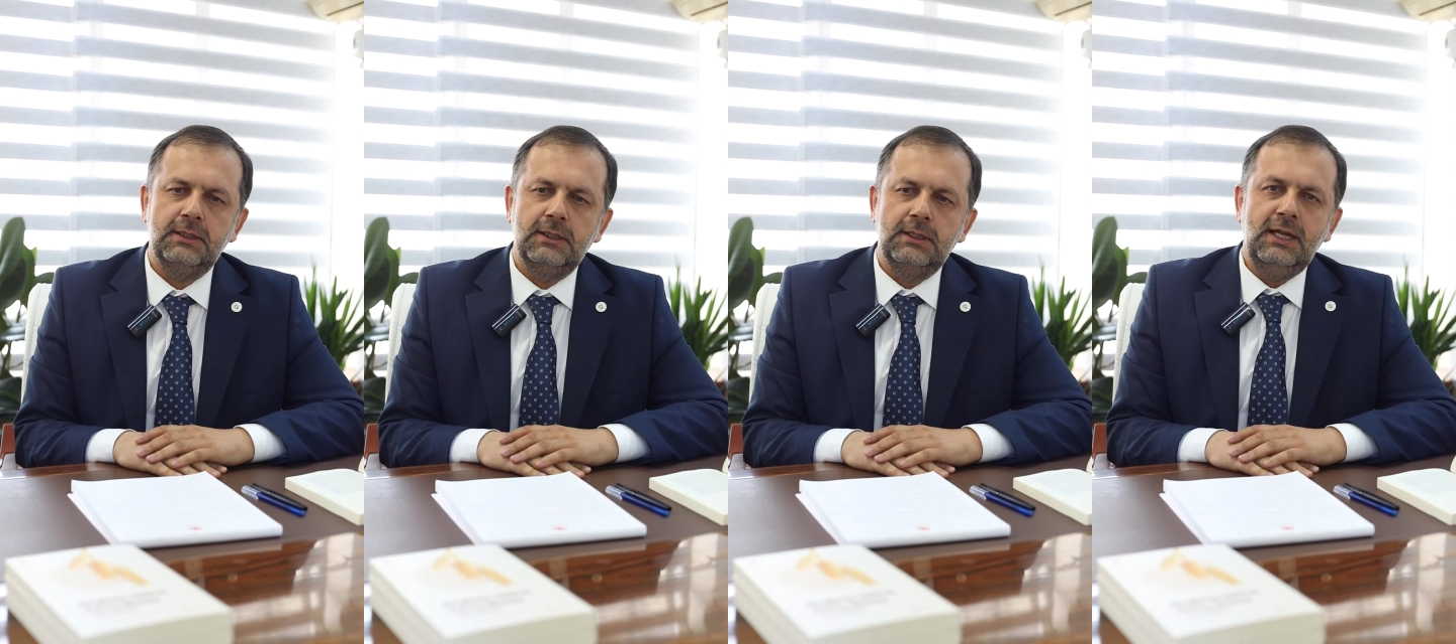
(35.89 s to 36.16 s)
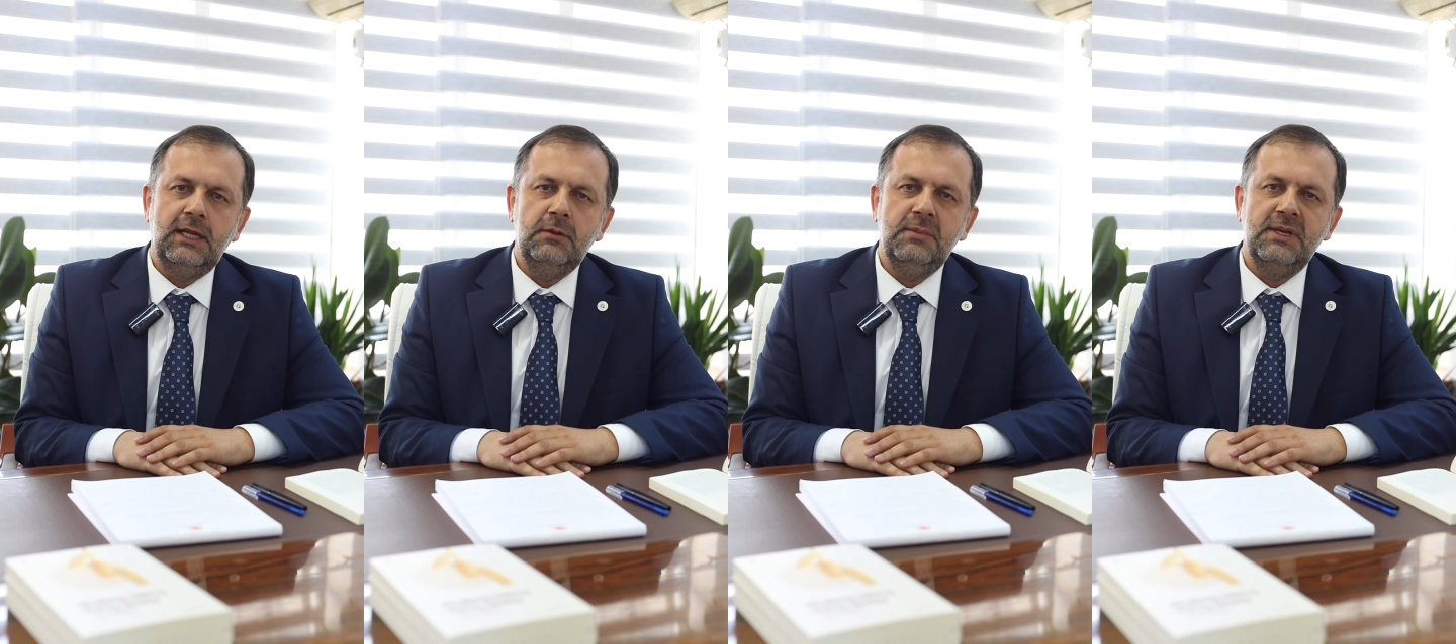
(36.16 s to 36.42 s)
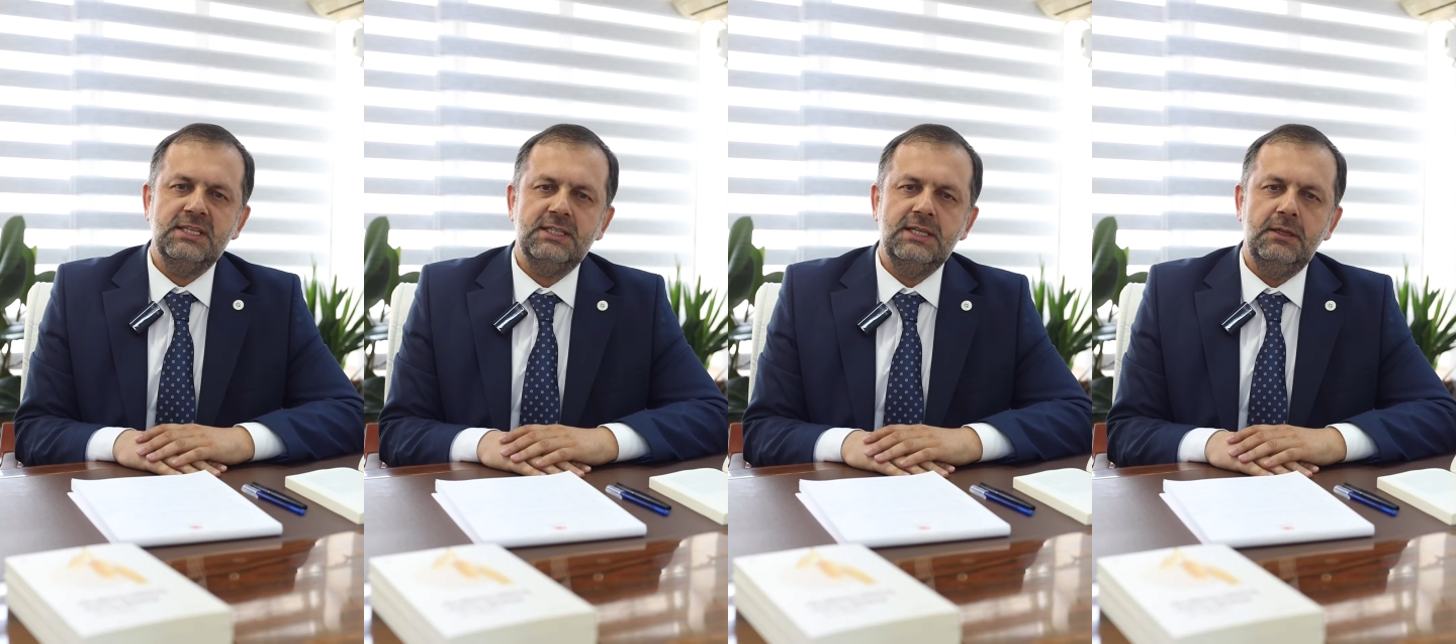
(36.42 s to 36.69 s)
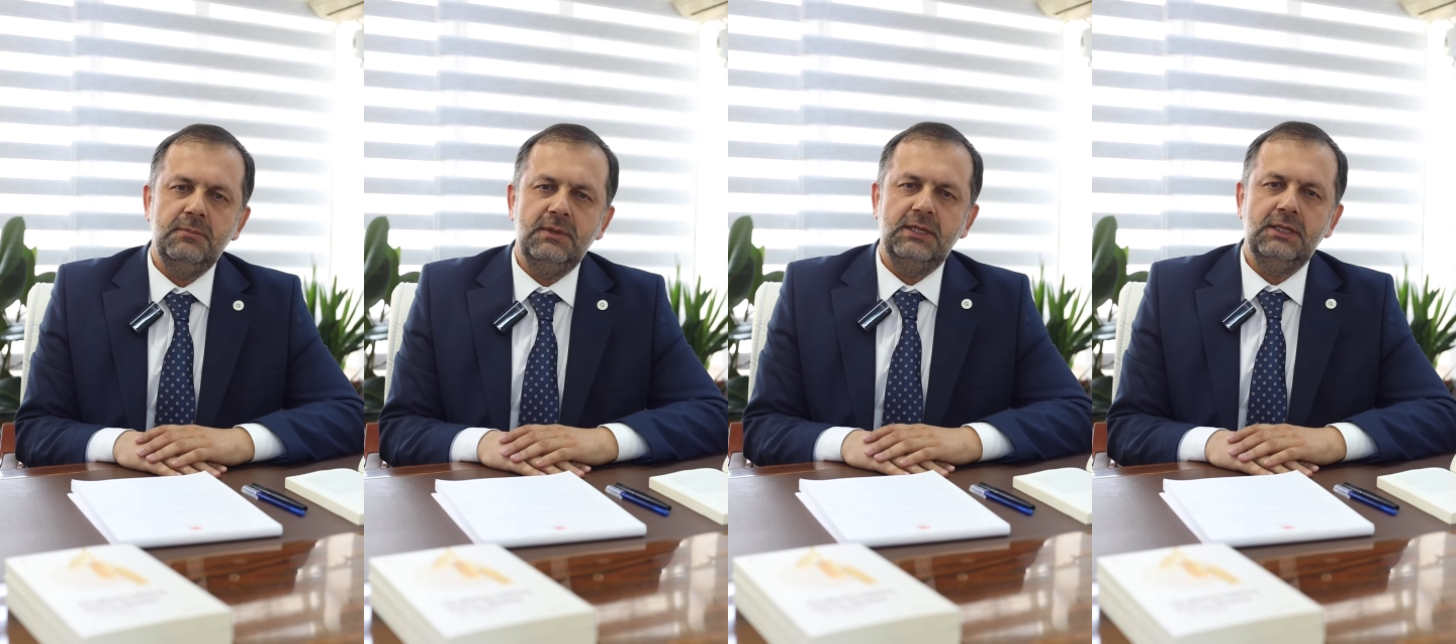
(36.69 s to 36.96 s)
helal
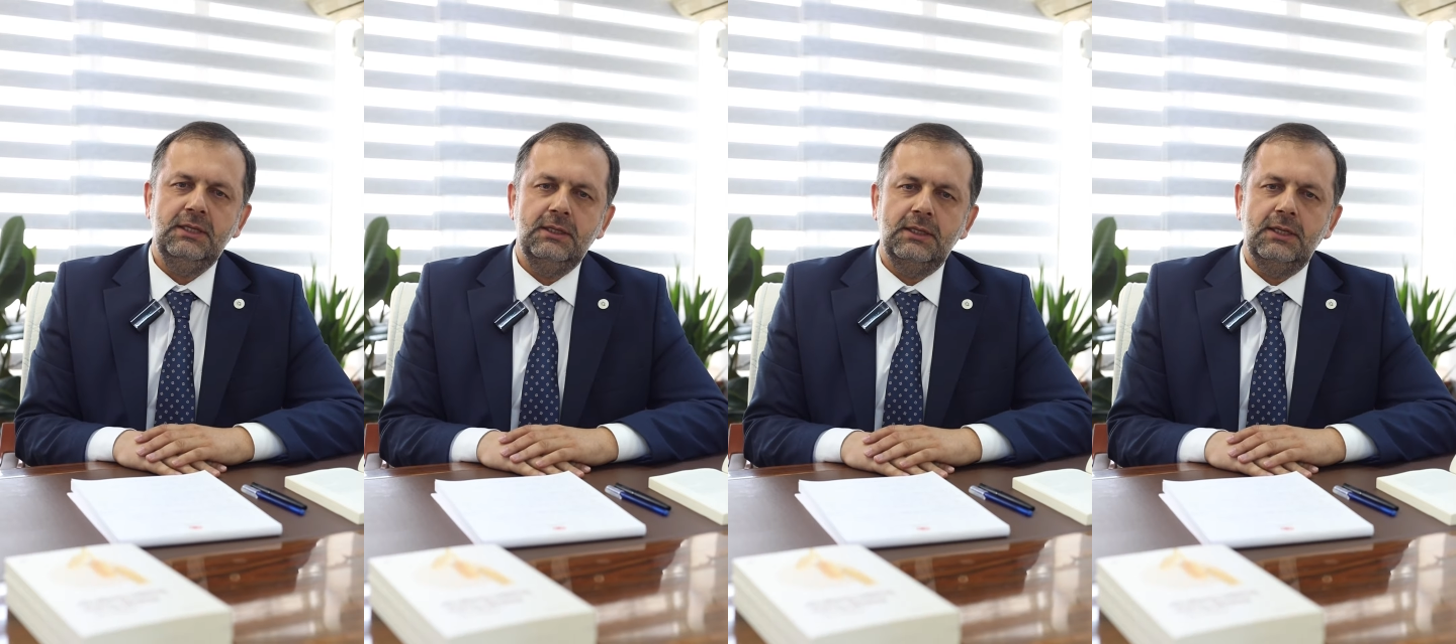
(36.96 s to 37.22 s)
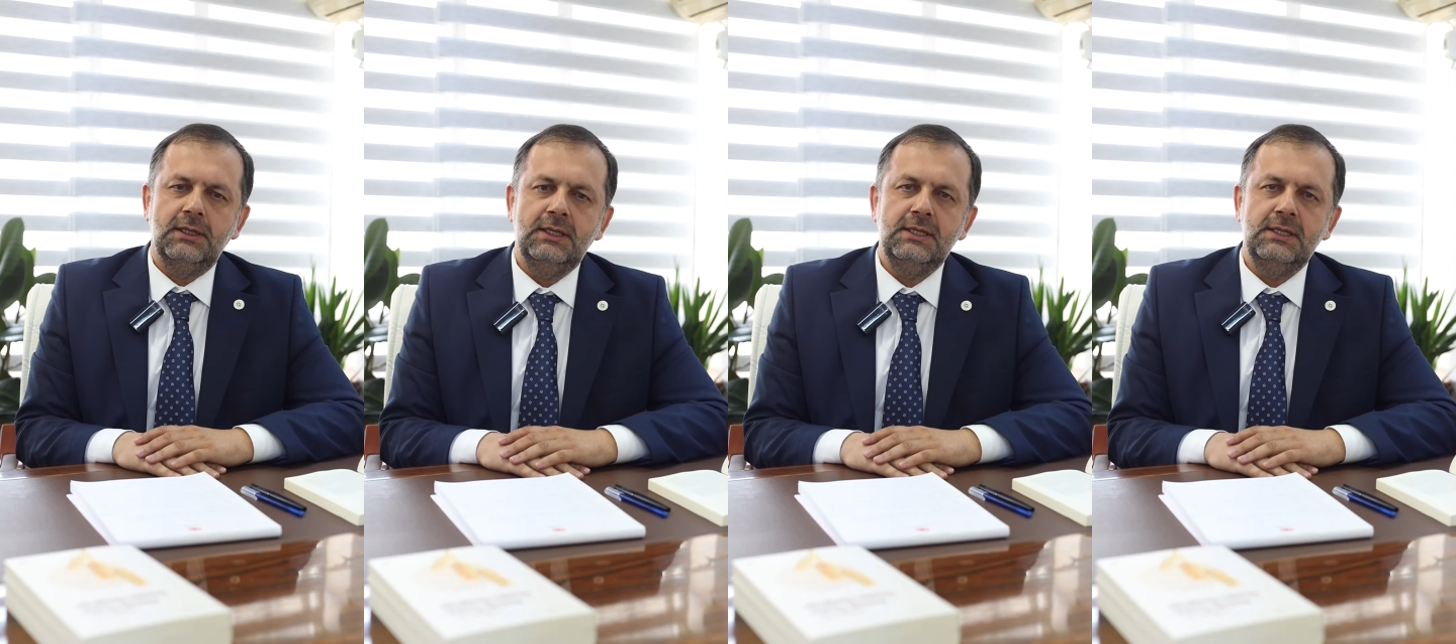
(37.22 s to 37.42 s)
beslenmenin